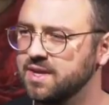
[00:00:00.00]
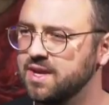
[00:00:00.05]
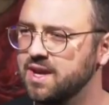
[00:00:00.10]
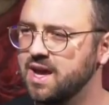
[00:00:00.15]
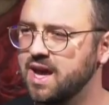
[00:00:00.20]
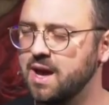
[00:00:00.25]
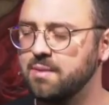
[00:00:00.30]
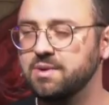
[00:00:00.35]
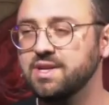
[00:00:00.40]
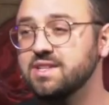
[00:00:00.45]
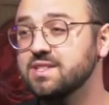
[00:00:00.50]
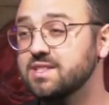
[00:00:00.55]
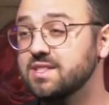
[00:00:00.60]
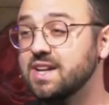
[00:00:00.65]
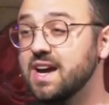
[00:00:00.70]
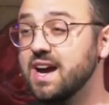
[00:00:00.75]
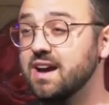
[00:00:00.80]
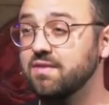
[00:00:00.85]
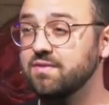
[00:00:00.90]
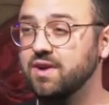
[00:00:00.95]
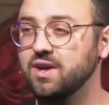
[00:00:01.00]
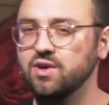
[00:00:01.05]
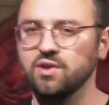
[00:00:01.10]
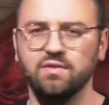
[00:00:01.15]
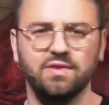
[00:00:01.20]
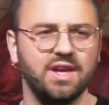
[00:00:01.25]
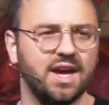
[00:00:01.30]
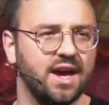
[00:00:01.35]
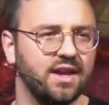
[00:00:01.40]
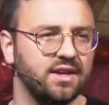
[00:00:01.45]
Aber dieser Tag war
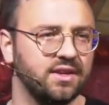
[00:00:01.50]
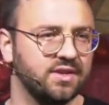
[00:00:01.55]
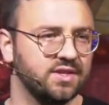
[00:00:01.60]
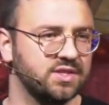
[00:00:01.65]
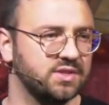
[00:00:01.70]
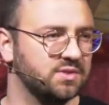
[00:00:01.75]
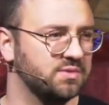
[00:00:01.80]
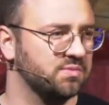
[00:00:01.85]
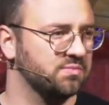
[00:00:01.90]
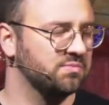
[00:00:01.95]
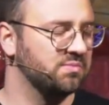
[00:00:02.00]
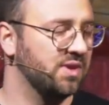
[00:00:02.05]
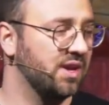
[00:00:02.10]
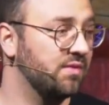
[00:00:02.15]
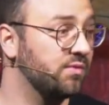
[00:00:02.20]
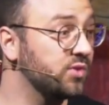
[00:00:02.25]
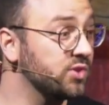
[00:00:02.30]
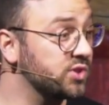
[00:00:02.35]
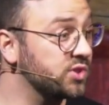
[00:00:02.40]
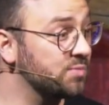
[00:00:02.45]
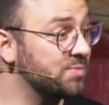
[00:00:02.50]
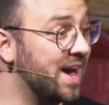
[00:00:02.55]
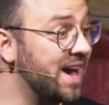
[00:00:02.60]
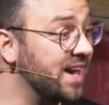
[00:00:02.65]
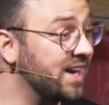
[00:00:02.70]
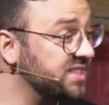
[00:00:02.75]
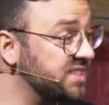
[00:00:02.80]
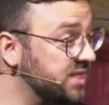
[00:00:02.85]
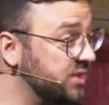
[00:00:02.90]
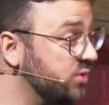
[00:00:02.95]
irgendwie anders. Er wusste, um
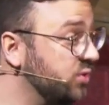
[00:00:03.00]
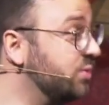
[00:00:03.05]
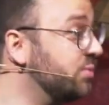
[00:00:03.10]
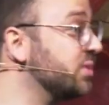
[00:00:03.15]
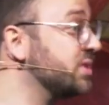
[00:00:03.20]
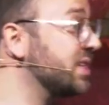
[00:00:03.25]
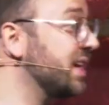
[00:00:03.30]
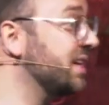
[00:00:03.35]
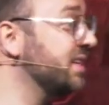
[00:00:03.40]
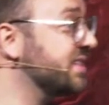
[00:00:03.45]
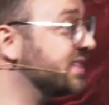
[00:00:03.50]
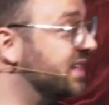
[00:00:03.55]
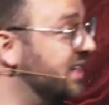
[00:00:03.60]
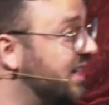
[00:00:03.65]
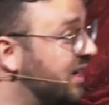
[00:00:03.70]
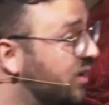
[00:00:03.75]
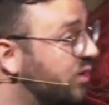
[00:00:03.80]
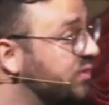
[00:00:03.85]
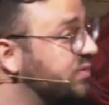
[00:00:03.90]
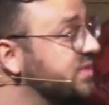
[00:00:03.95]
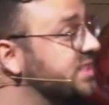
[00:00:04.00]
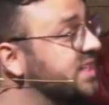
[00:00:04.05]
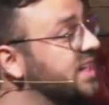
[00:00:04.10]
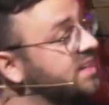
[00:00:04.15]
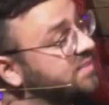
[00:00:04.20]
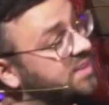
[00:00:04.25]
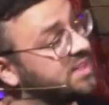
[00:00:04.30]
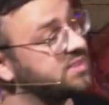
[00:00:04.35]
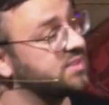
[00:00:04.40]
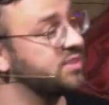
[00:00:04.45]
18 Uhr muss alles gelaufen sein,
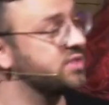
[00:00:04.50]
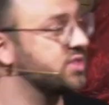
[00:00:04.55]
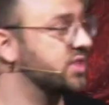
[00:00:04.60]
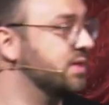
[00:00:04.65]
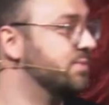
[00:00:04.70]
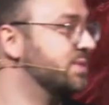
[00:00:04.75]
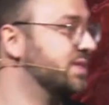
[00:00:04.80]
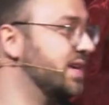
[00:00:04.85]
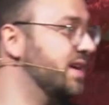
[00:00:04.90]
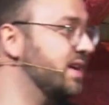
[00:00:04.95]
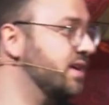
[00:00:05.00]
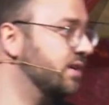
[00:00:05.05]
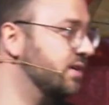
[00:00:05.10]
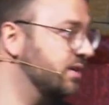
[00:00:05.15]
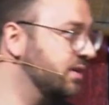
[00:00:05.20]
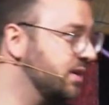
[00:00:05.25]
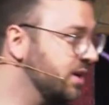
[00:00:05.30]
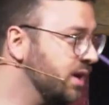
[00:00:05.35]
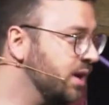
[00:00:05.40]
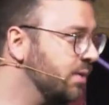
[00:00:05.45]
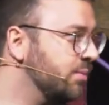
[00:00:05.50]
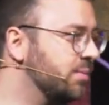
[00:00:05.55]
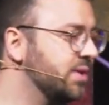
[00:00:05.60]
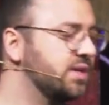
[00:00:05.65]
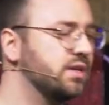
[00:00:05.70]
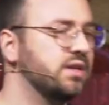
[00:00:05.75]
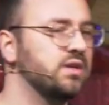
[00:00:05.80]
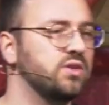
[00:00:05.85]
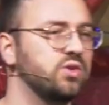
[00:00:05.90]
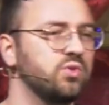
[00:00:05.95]
weil sonst gibt es Ärger mit
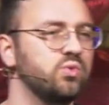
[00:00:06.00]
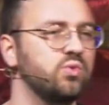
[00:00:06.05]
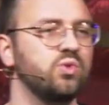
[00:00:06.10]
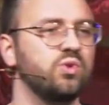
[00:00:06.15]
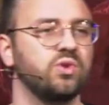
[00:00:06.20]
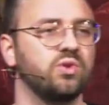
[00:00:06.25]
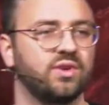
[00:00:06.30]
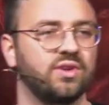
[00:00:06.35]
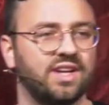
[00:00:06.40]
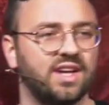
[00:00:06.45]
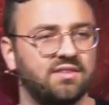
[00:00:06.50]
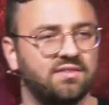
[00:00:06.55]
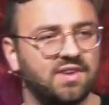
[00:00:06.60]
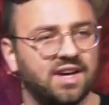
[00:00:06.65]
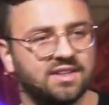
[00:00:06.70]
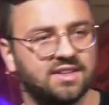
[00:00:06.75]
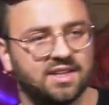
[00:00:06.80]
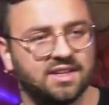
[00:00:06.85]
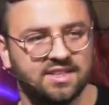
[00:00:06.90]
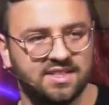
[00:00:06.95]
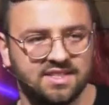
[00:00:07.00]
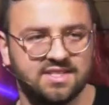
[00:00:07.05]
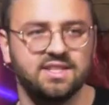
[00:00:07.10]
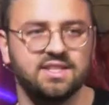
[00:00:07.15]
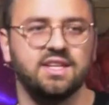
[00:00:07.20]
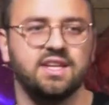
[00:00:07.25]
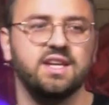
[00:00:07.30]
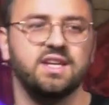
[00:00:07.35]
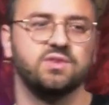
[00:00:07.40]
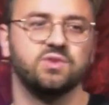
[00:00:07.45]
den Juden. Und dann war da dieser
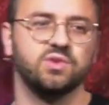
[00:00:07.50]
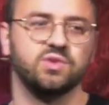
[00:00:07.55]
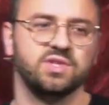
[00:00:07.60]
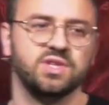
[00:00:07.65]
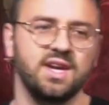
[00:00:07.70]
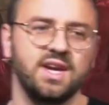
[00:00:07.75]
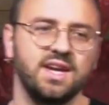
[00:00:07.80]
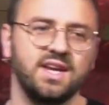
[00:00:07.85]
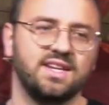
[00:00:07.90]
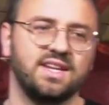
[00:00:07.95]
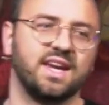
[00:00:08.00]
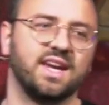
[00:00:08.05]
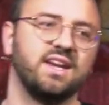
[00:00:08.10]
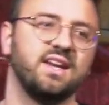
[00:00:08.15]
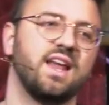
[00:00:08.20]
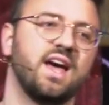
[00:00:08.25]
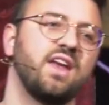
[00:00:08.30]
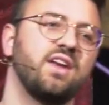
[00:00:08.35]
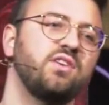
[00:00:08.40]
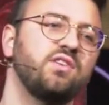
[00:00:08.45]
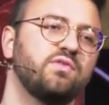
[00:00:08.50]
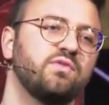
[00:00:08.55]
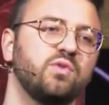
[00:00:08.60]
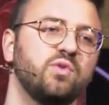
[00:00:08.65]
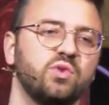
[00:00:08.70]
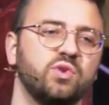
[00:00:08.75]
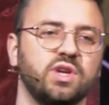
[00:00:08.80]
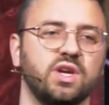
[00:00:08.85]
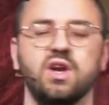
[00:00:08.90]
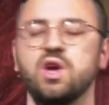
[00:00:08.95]
Jesus, der genannt
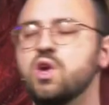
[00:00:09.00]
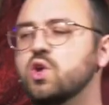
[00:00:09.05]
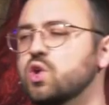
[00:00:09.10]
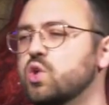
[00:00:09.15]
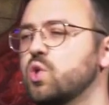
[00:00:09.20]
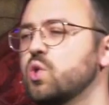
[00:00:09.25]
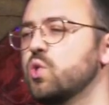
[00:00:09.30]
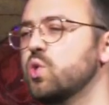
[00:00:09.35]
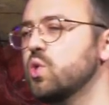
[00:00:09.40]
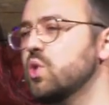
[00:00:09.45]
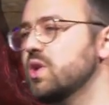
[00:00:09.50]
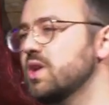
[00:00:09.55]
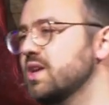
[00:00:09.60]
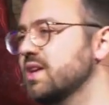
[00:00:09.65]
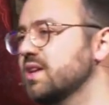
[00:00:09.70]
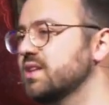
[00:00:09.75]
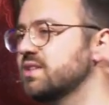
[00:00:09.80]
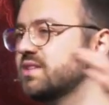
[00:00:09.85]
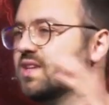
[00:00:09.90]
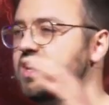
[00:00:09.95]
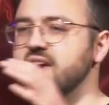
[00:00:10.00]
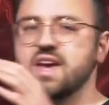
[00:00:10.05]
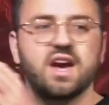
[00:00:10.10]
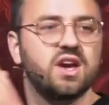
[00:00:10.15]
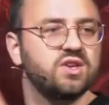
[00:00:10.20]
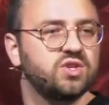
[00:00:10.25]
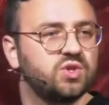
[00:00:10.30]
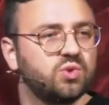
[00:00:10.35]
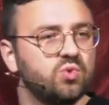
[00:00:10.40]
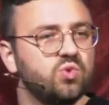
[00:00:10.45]
wurde König der
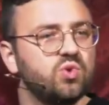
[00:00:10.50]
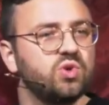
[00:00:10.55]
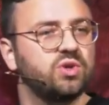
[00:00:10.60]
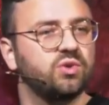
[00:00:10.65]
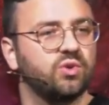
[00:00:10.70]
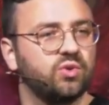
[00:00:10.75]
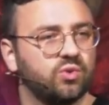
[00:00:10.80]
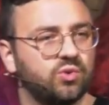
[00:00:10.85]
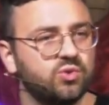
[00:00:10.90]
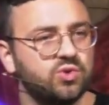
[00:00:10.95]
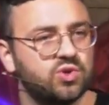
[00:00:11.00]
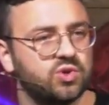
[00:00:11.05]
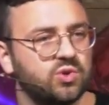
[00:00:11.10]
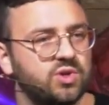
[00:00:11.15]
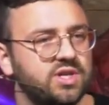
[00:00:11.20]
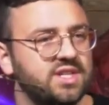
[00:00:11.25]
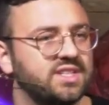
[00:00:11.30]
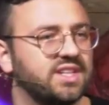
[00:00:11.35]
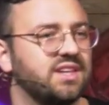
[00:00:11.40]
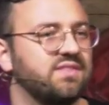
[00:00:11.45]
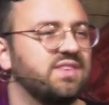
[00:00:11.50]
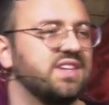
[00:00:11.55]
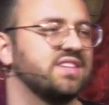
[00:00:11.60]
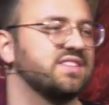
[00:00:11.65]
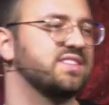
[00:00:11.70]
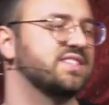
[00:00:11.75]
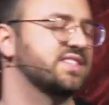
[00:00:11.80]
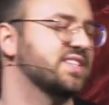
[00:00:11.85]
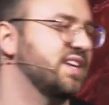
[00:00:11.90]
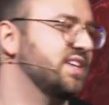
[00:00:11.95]
Juden und unschuldig
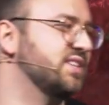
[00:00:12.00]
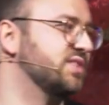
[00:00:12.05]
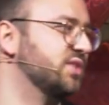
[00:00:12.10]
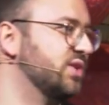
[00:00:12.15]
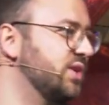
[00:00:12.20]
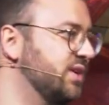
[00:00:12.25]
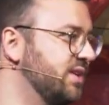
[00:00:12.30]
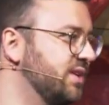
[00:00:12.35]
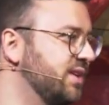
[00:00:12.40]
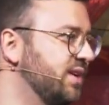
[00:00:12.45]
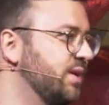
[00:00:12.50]
gewesen sein soll.